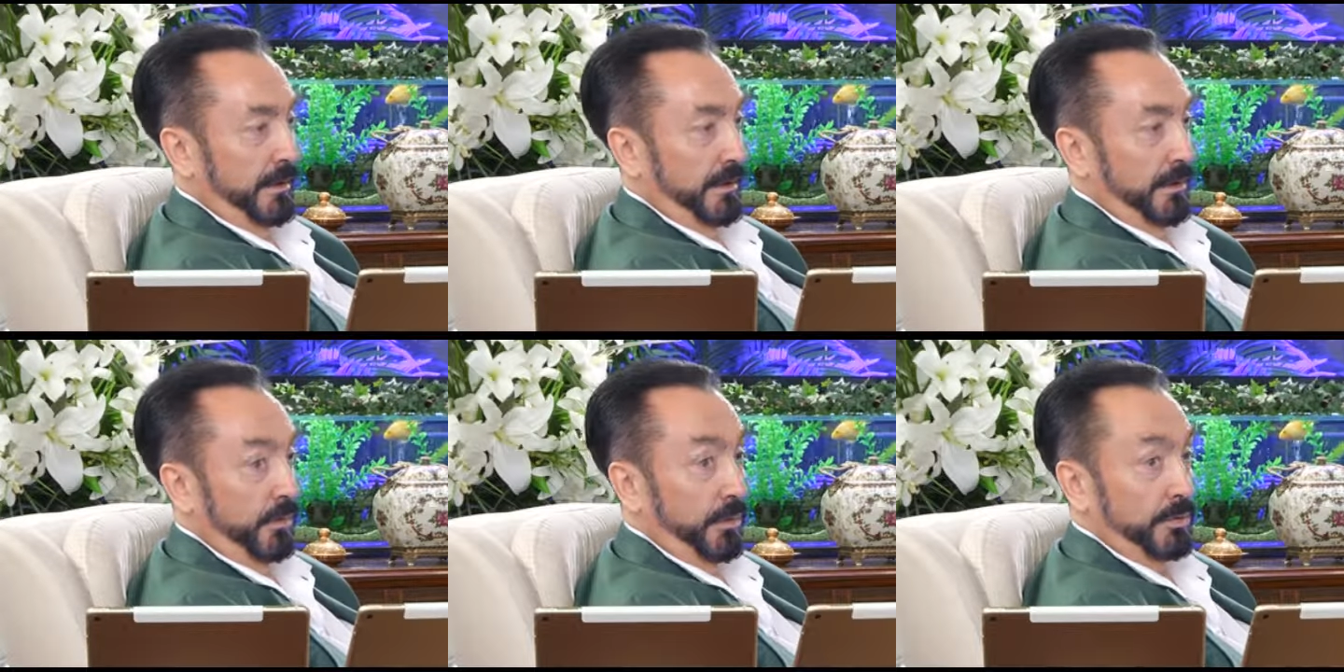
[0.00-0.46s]

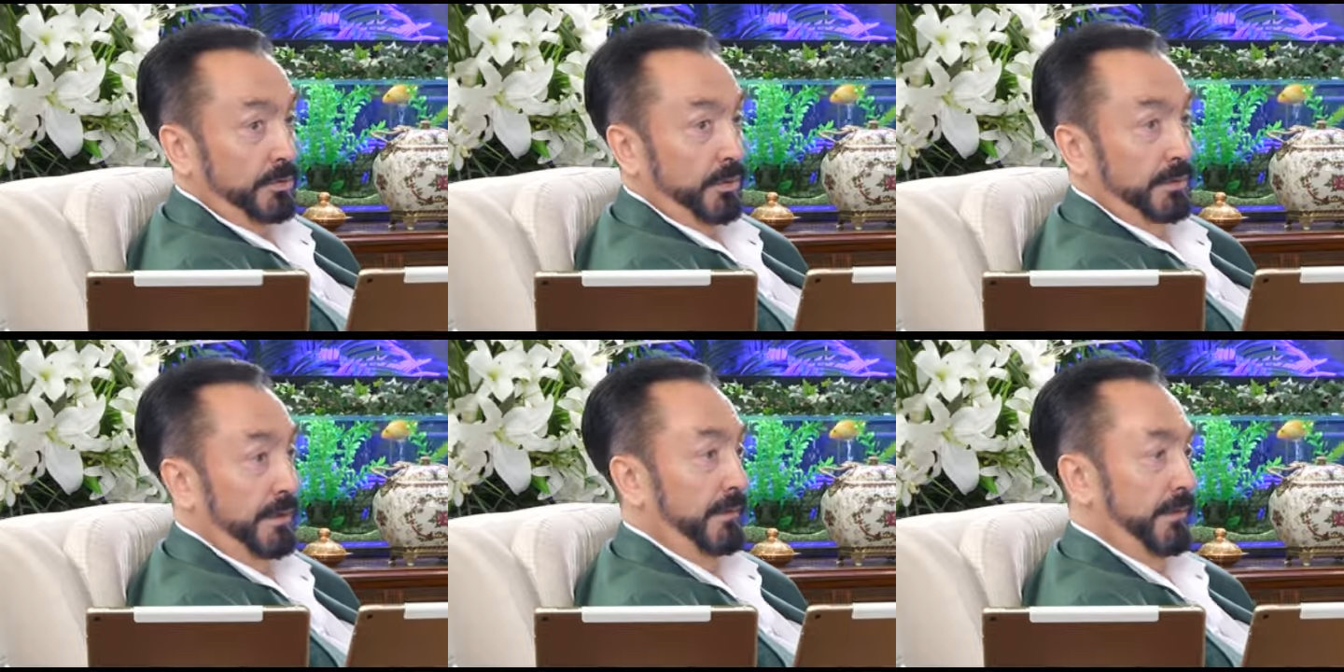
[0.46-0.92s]
Ee, o
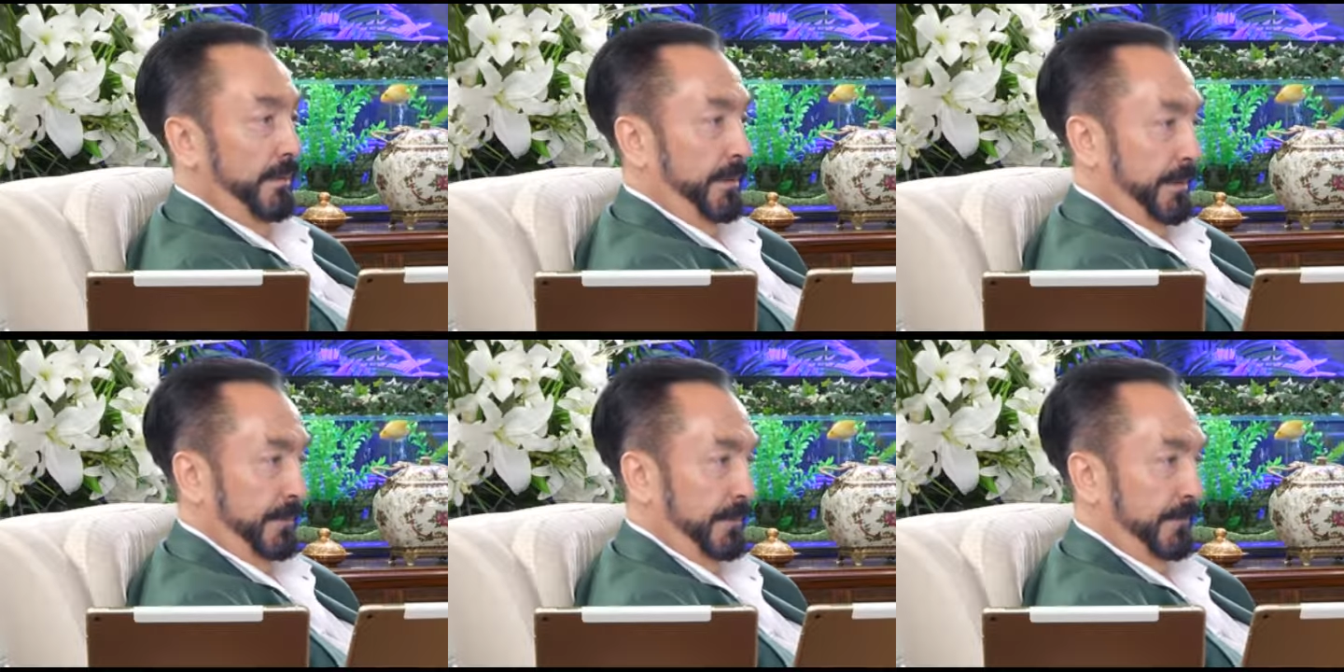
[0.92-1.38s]
soy devam
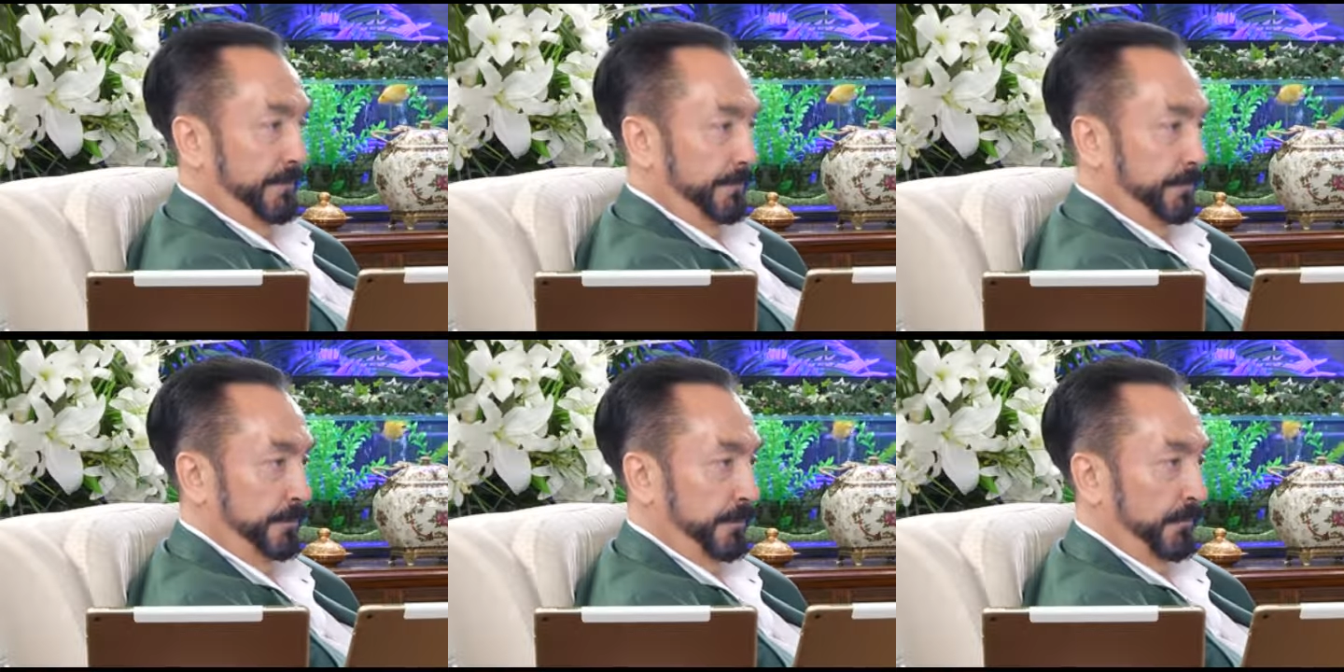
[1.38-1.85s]
etti.
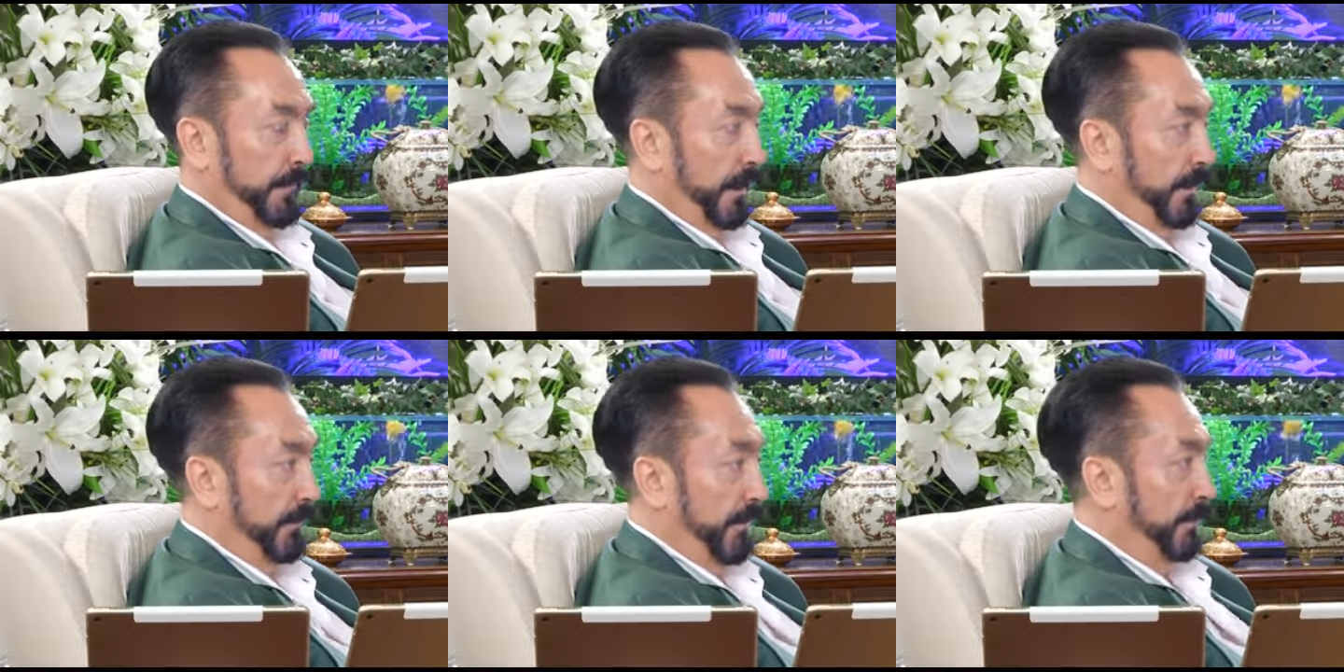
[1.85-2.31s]

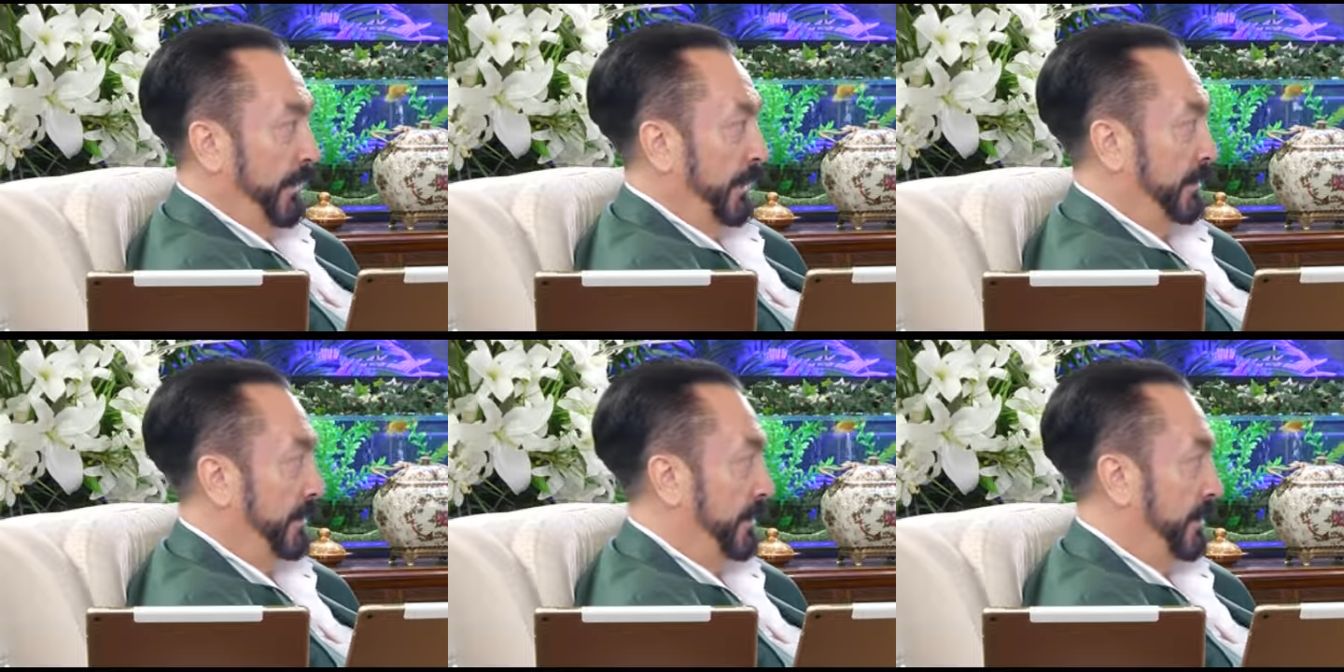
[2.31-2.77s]
Ve
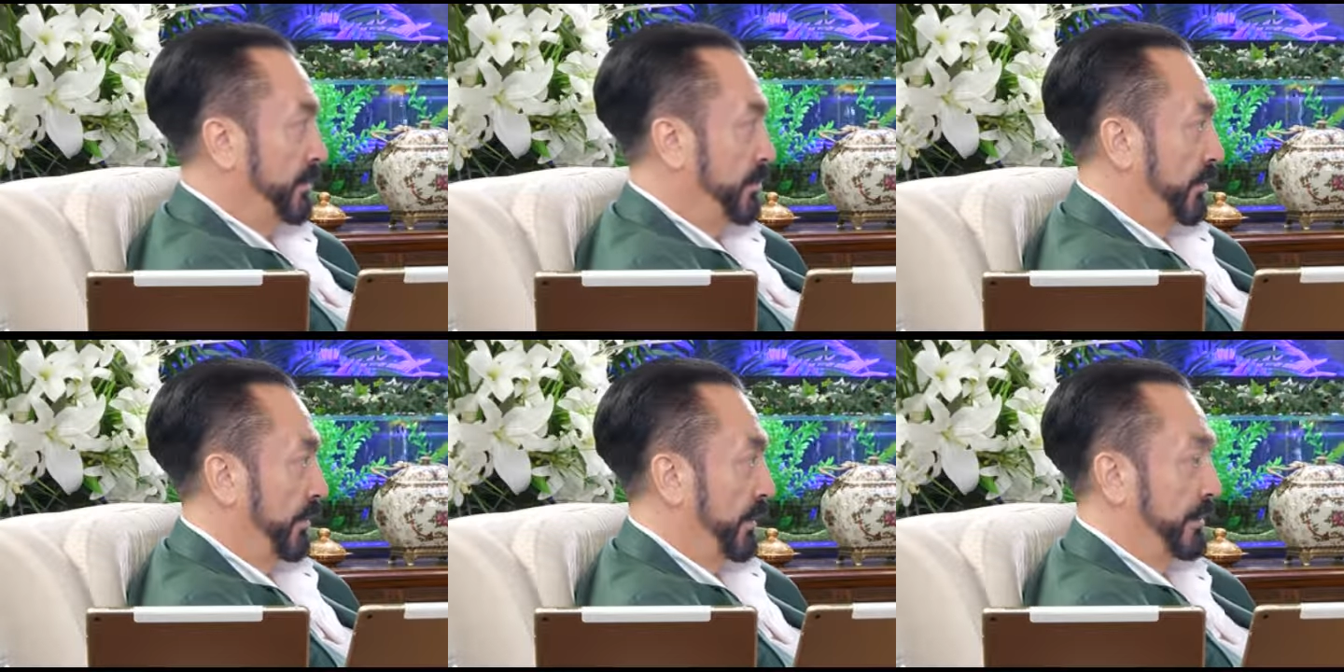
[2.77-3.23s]
Mehdi de
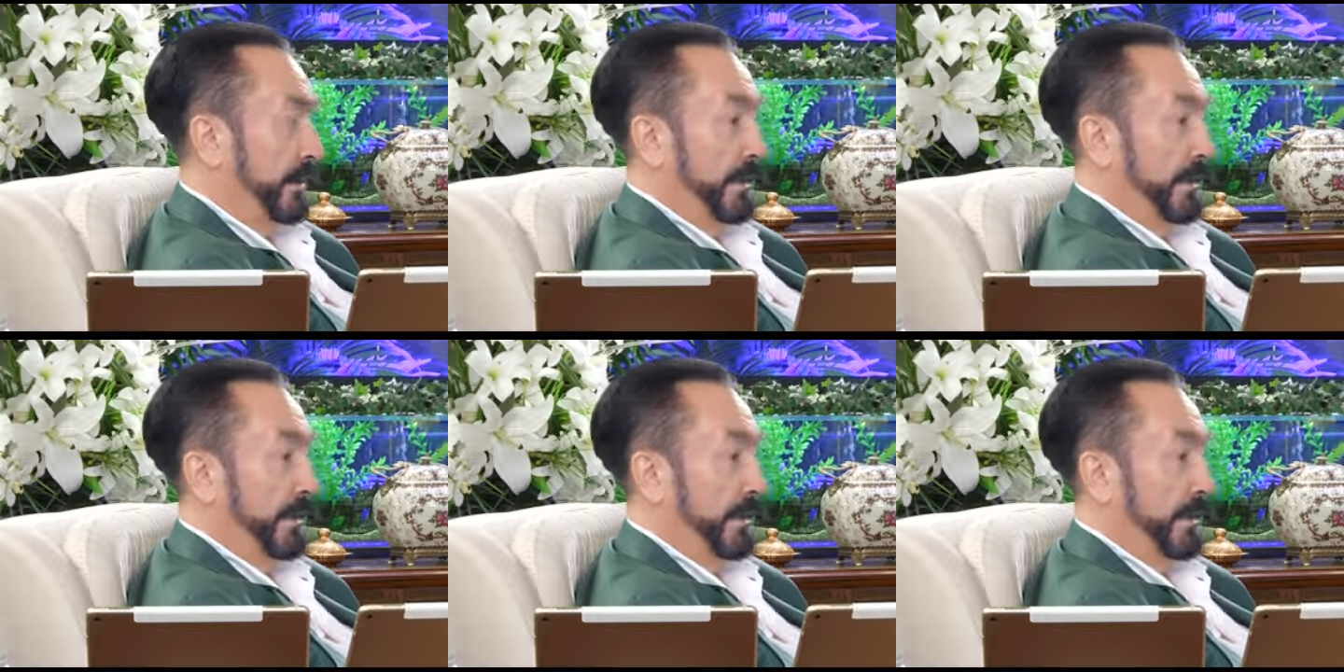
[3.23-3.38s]
şu an